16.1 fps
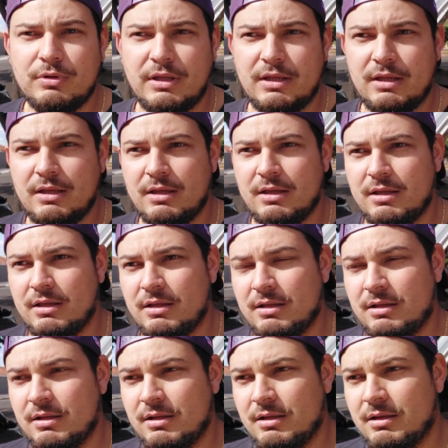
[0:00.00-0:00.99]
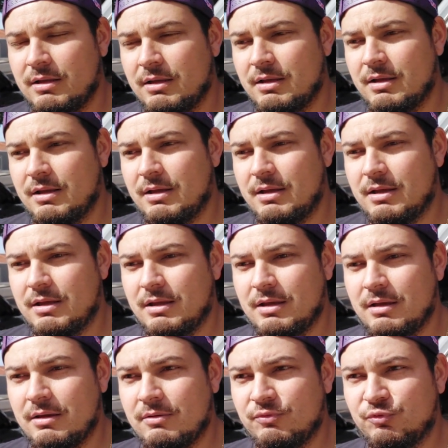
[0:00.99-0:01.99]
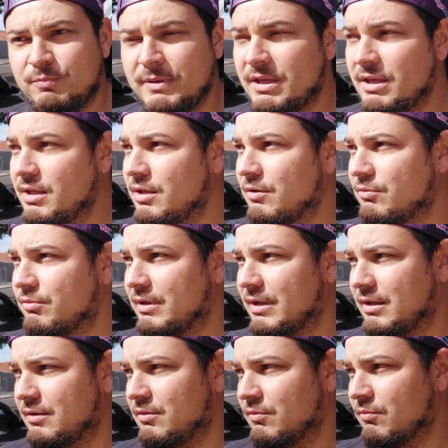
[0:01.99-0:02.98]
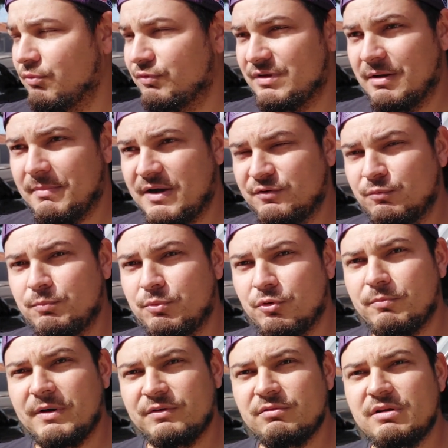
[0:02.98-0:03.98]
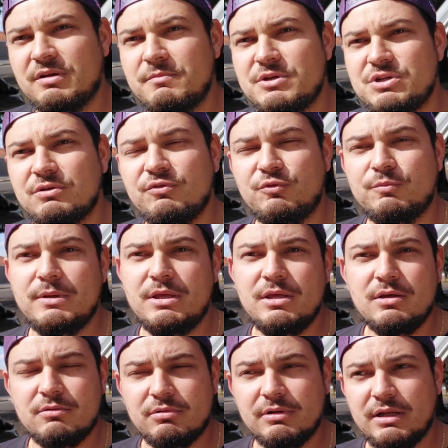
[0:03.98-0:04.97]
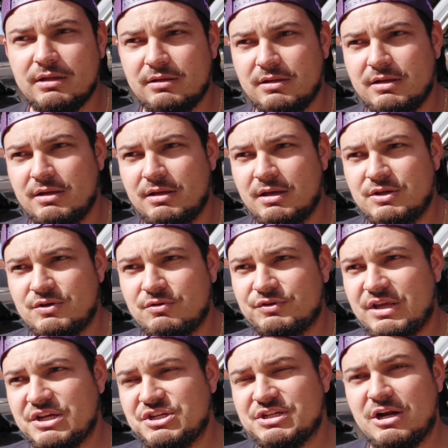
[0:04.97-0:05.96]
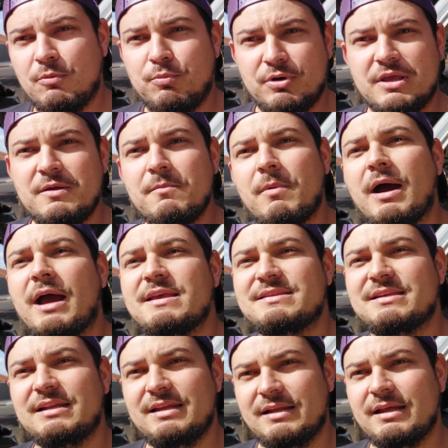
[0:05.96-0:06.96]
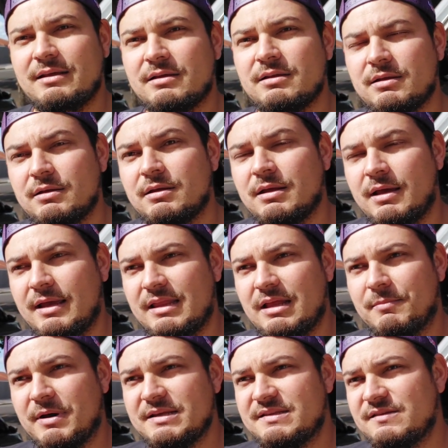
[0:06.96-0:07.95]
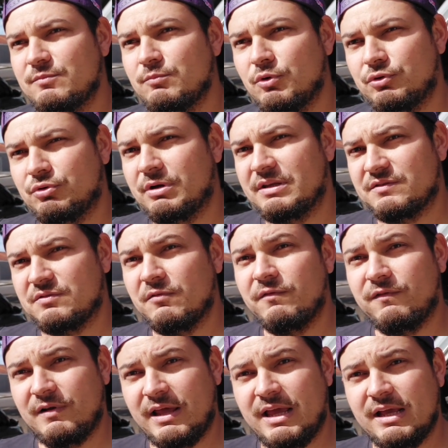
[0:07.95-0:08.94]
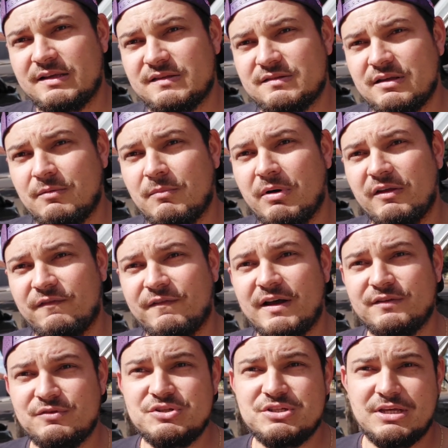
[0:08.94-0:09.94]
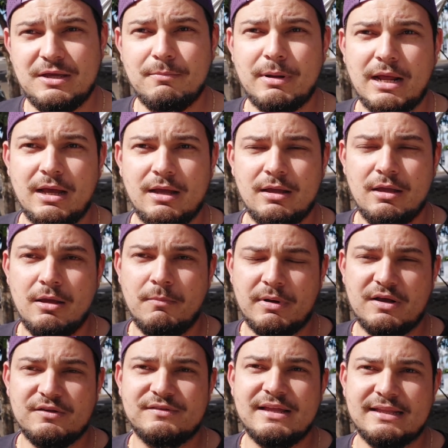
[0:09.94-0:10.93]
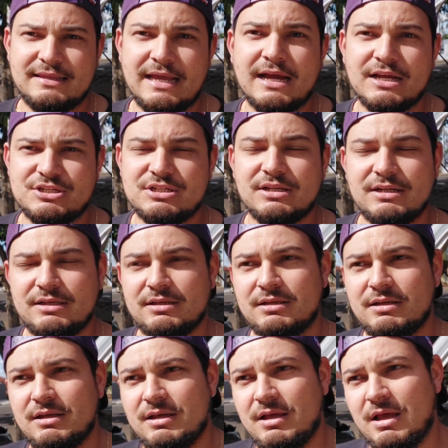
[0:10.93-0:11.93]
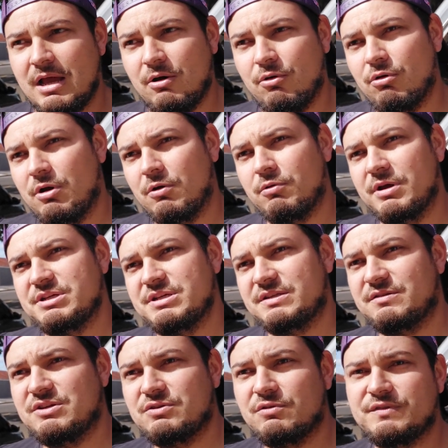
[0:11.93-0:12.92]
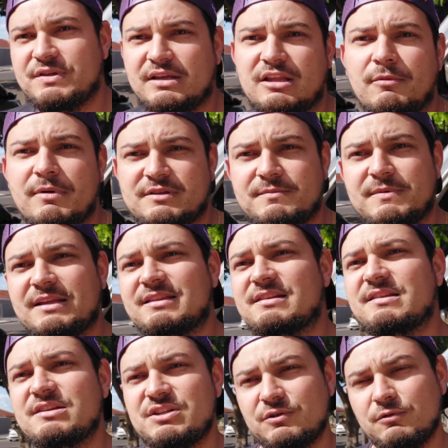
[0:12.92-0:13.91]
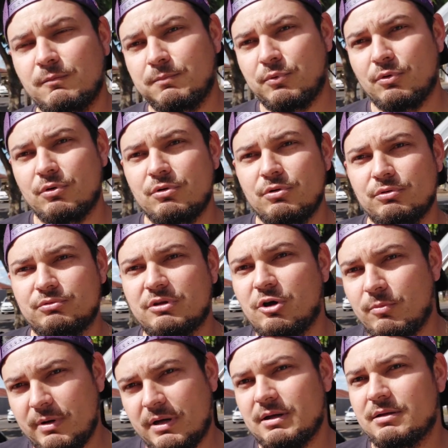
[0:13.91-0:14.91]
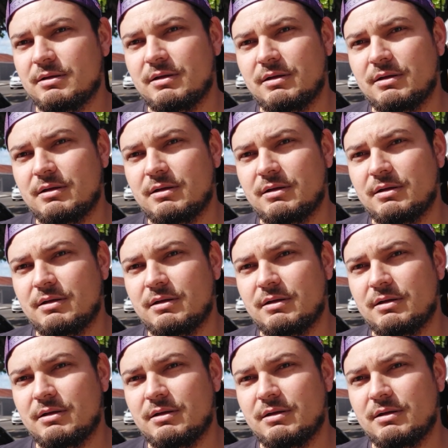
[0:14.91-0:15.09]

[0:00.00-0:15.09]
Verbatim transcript: né? É, os bicos, né? Usar mais um pouco mais do limite dos bicos, né? A gente consegue tirar um pouquinho mais ali, né? Ainda mais esses motores que são flex, é mais fácil de quebrar por causa da taxa, né? Agora com a injeção a gente consegue dar mais ou menos atrasadinha no ponto, dar uma